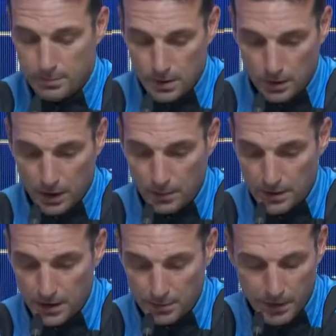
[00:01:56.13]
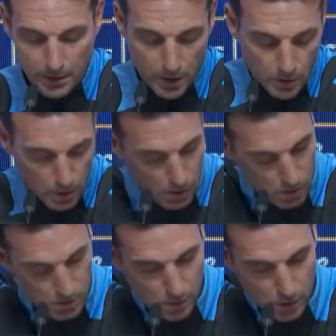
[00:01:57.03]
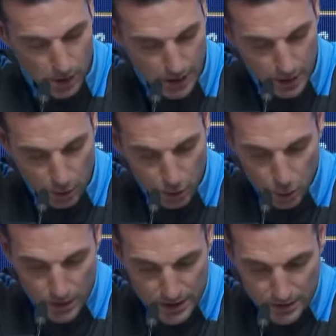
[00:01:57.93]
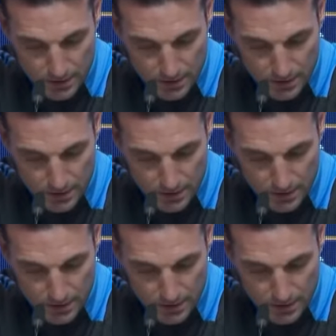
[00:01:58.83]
lógicamente previo ok de los clubes,